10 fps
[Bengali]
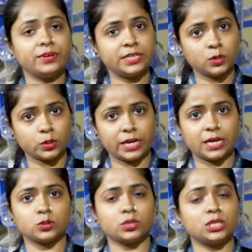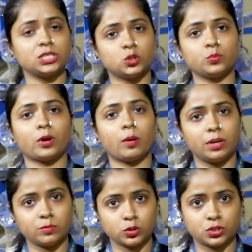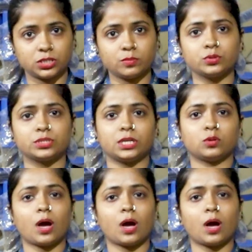ভিডিও দেখে যদি কিছু প্রবলেম হচ্ছে বুঝতে